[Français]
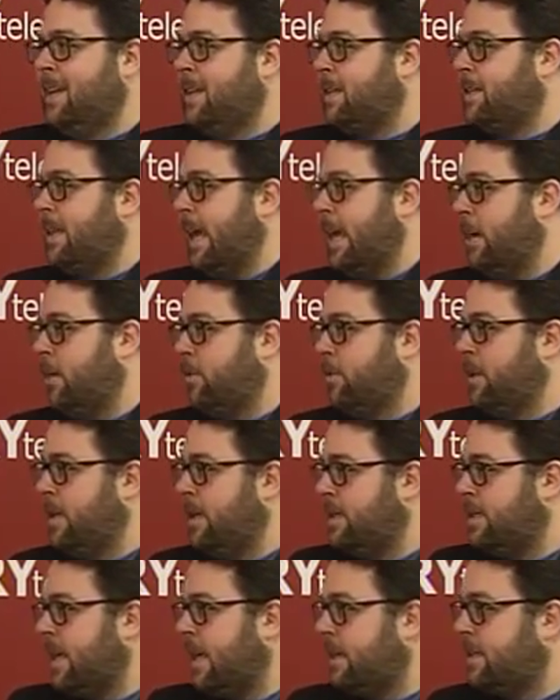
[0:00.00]
Salon
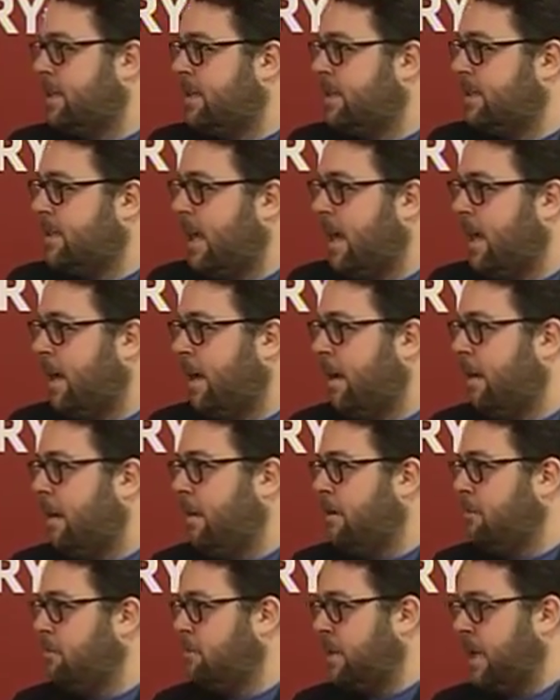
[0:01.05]
des
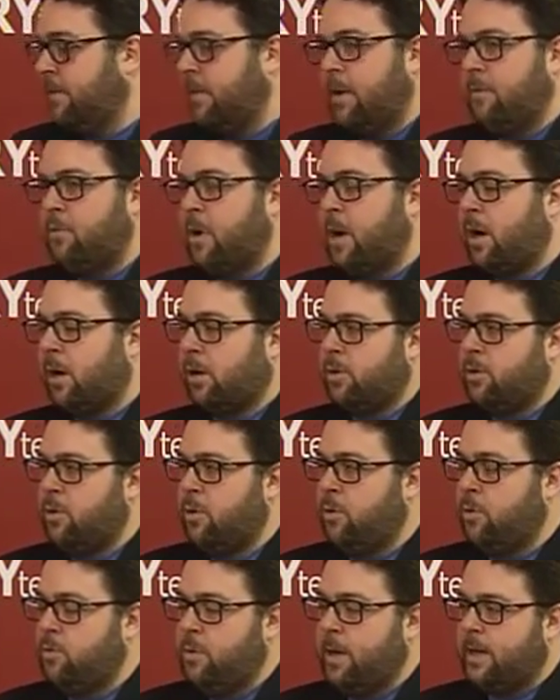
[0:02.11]
artisans, ça va avoir
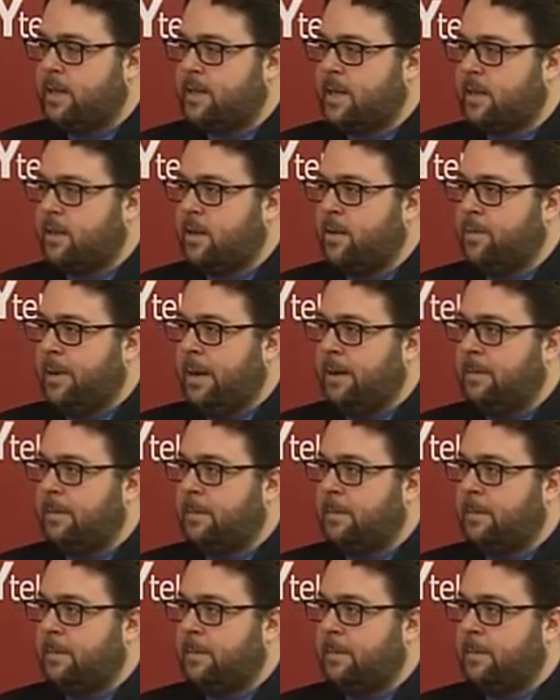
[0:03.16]
lieu où exactement?